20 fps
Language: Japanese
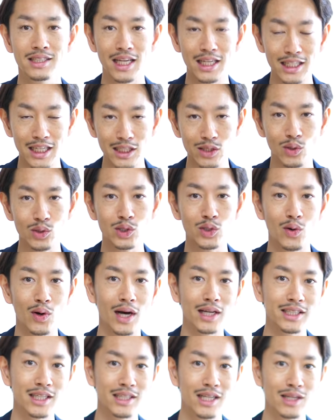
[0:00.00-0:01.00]
是非年を
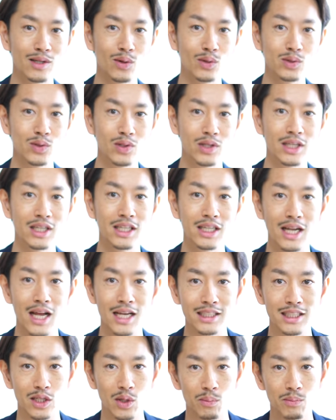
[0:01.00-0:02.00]
重ねるごとに綺
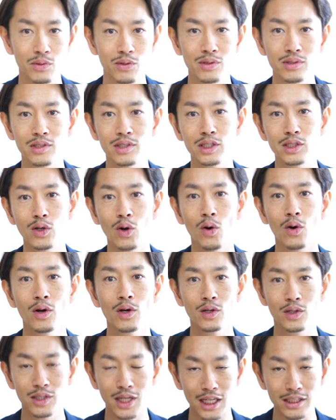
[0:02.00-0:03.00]
麗さの分類
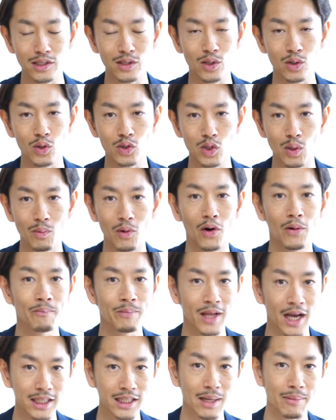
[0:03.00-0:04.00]
を増やすということも
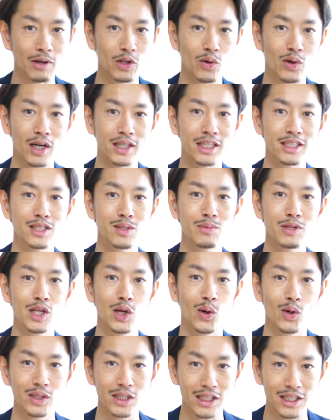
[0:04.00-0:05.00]
頭の片隅
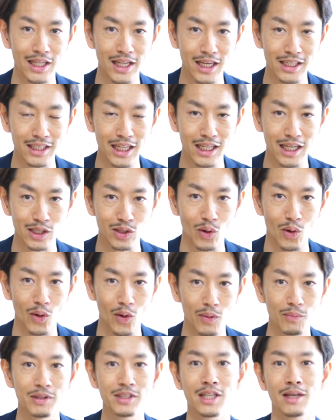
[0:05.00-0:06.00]
に置いていただきたいなと
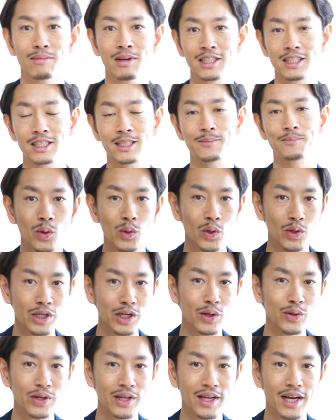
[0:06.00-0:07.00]
思っていますこの
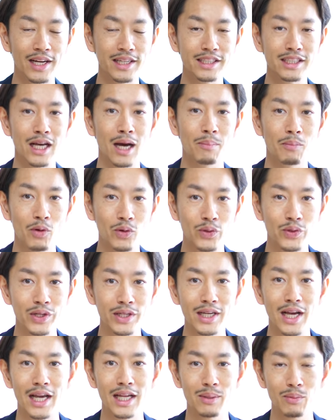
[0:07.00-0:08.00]
理論に関しては僕
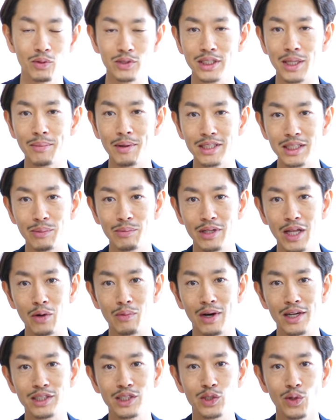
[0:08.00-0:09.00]
以外にも様々な
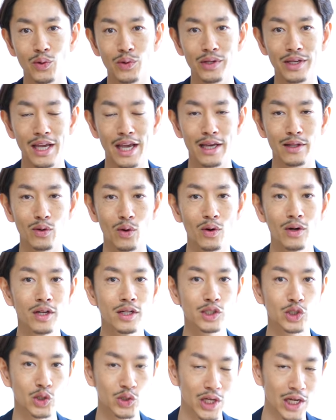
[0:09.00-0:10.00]
ファッション系の
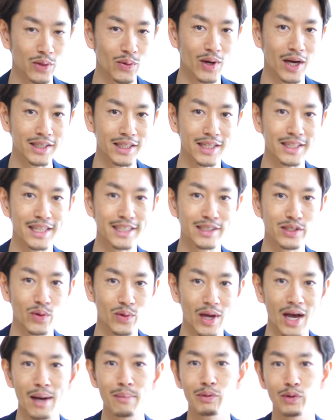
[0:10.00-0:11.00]
著者の方です
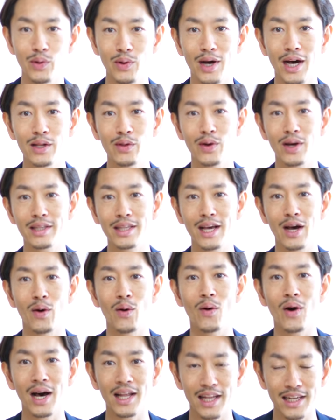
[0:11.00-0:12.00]
とかブロガーの方が
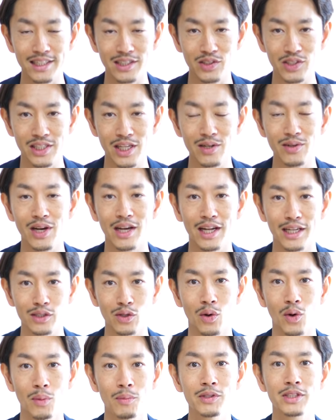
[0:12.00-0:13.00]
お話をしてるかな
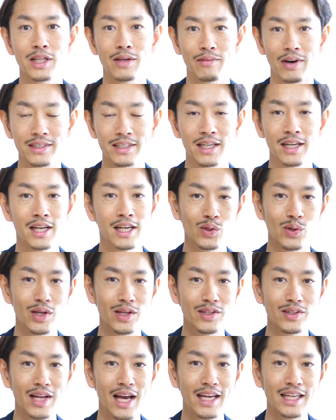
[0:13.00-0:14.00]
と思っていますそ
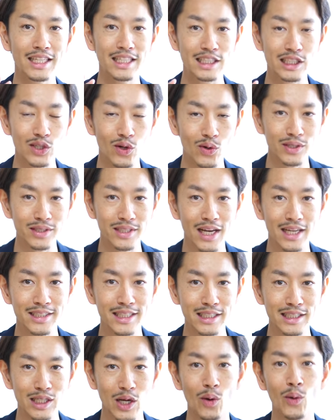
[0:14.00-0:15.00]
れぐらい非に大
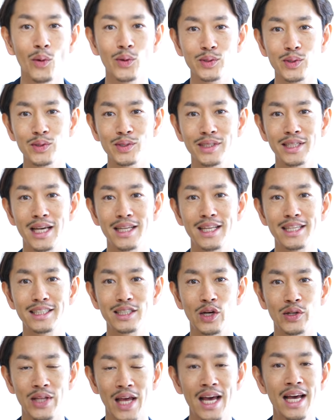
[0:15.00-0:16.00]
切な法則性で
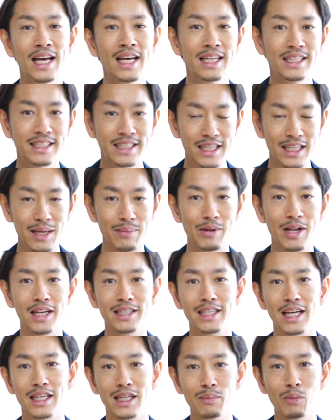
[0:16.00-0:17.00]
すので是非
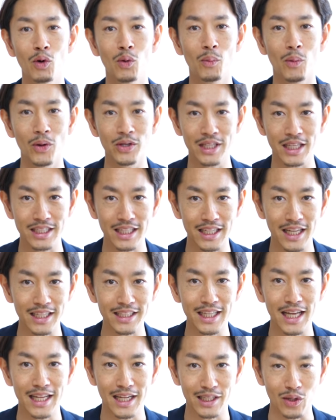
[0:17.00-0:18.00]
皆さんにも覚えていた
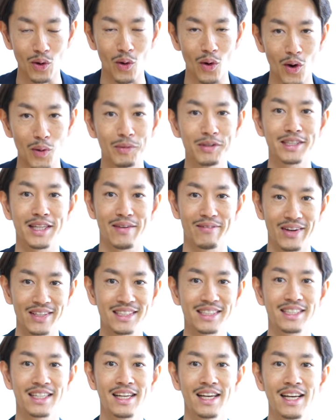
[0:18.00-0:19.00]
だきたいなと思っていま
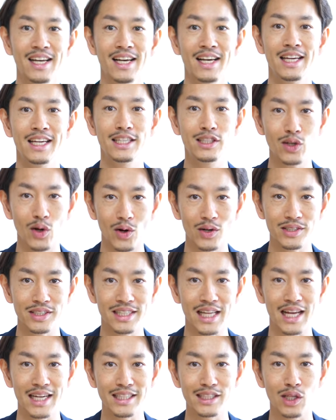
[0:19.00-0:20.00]
す以上
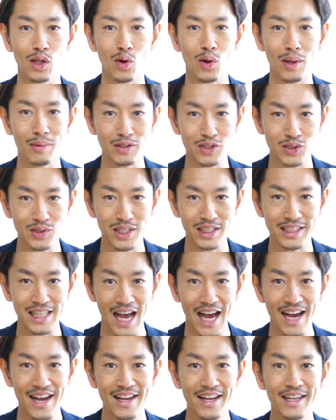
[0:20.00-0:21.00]
スタイリストの大山俊でし
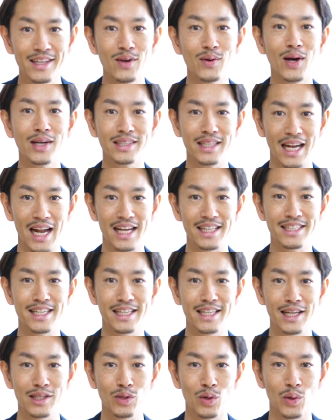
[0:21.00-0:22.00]
たよかったら
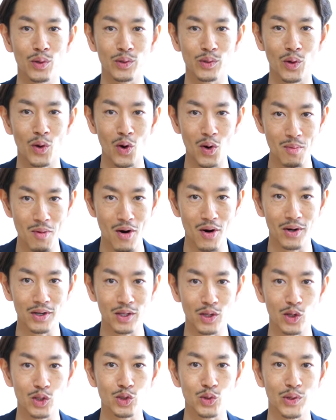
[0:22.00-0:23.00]
チャンネル登録の方も
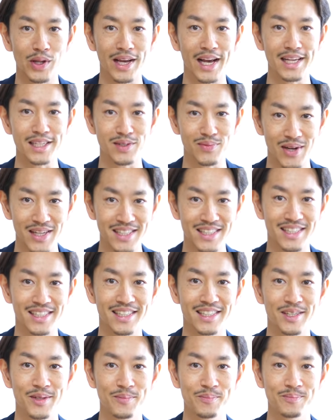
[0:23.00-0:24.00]
よろしくお願いしま
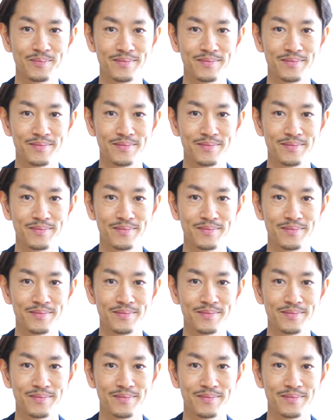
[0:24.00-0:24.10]
す